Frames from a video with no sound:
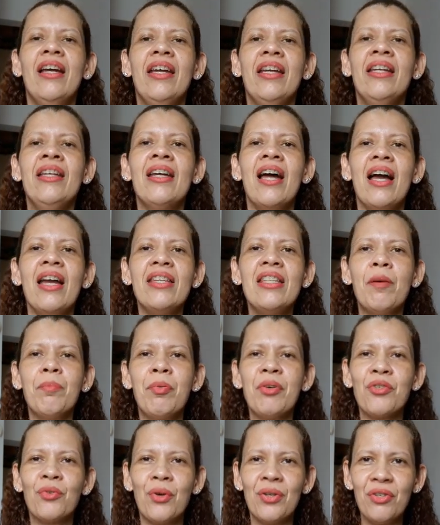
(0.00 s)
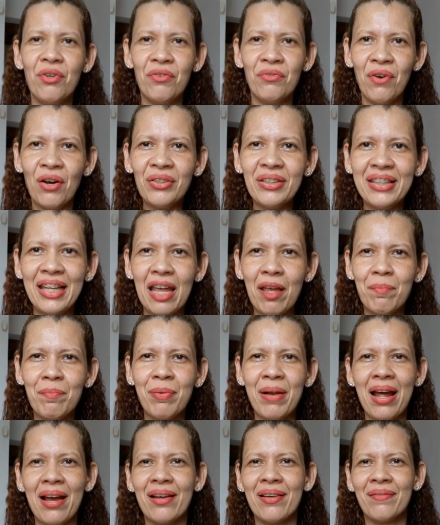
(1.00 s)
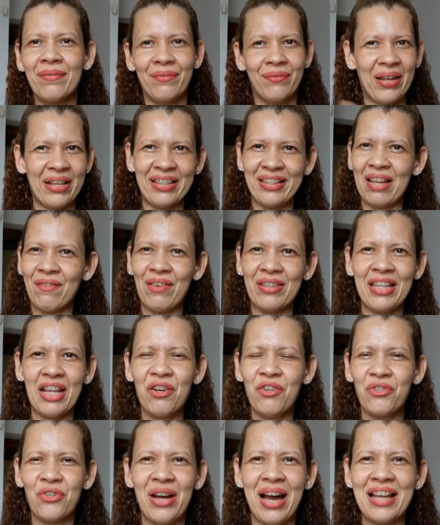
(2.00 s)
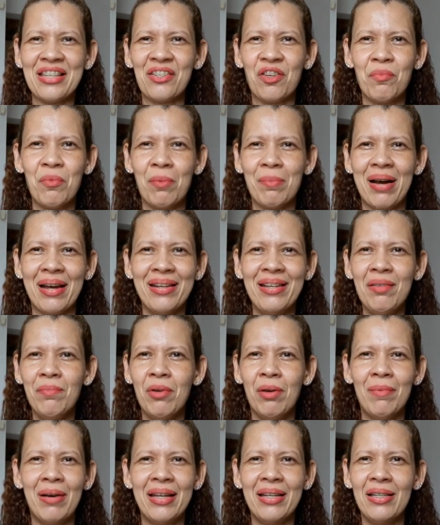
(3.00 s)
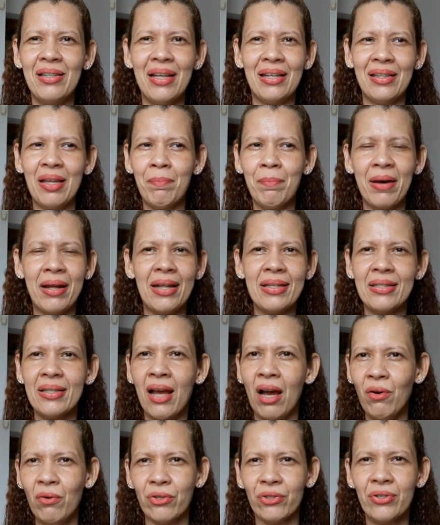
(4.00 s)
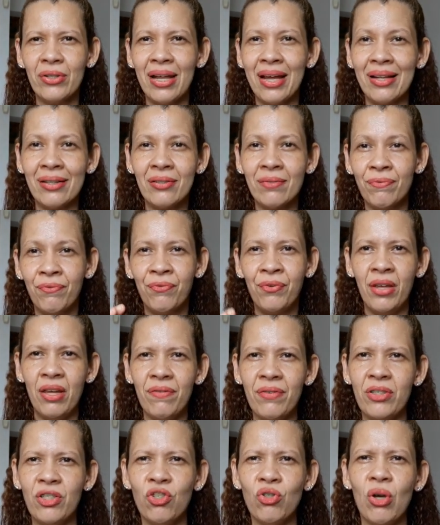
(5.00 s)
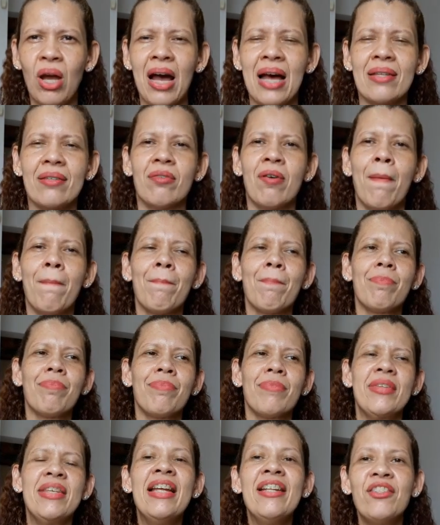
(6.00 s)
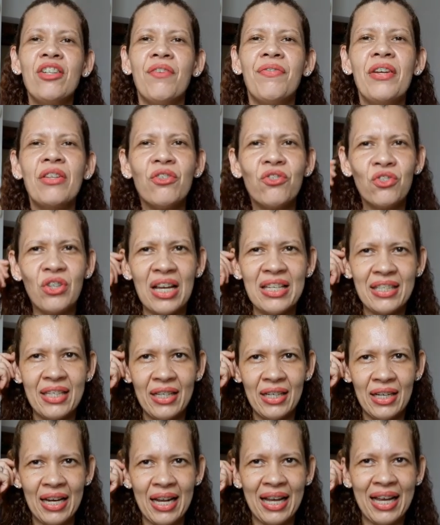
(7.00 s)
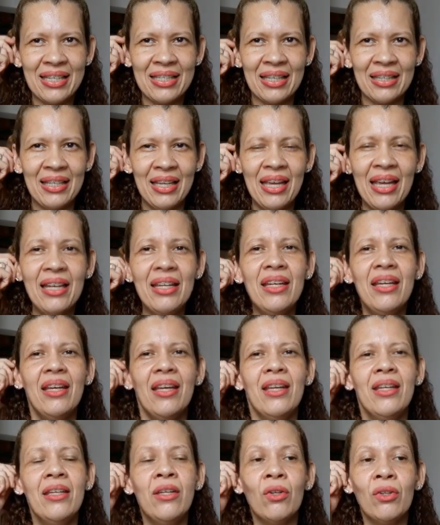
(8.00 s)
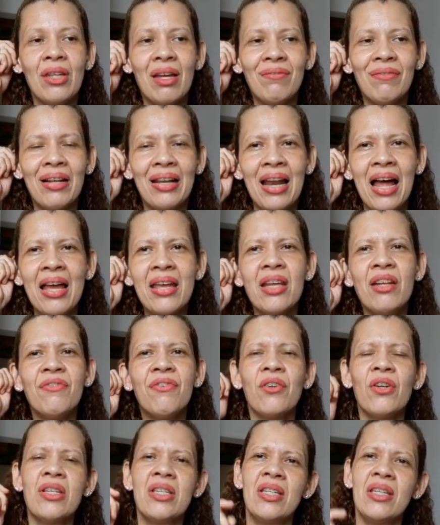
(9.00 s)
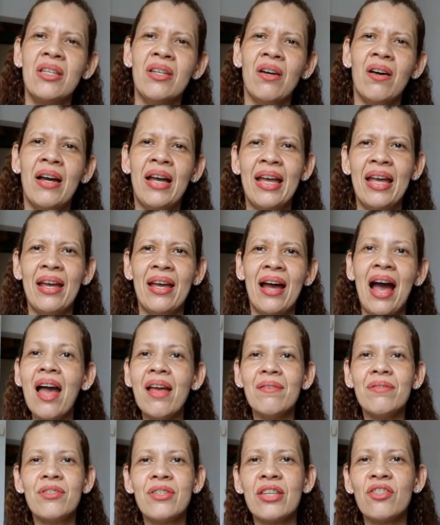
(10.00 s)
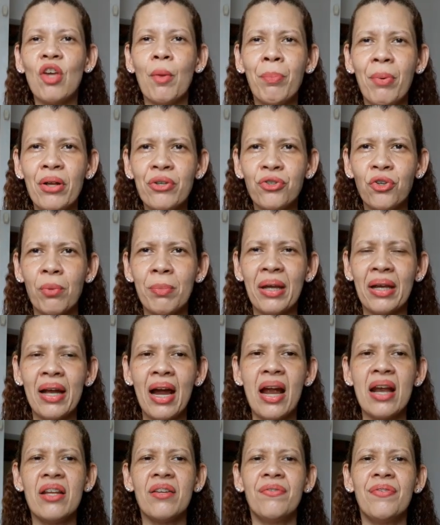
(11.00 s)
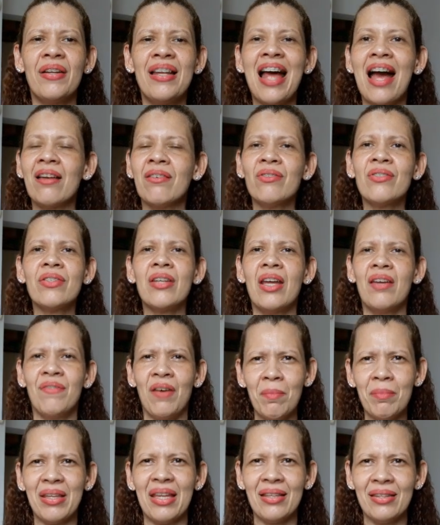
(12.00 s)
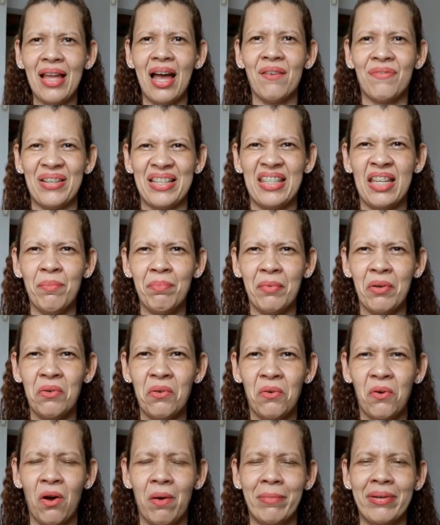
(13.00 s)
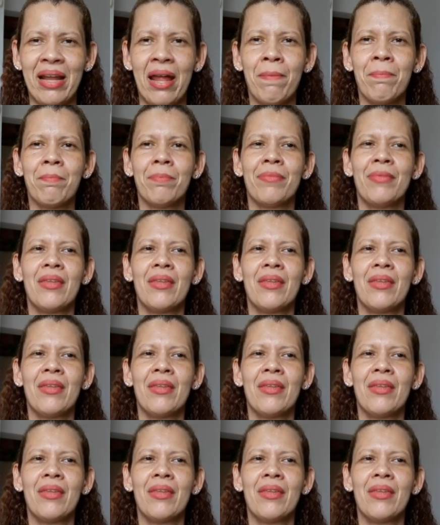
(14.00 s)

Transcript: E aí depois quando eu voltei pra... Tava até no churrasco com meu marido, meu marido até parece gaúcho, né? Vive de churrasco. E ele tinha feito um churrasquinho lá na casa dele, e eu tava lá e ele falou assim, ó, é, ah, você já pode comer carne? Eu falei, ah, não sei, vamos tentar, faz tempo que eu não como, né?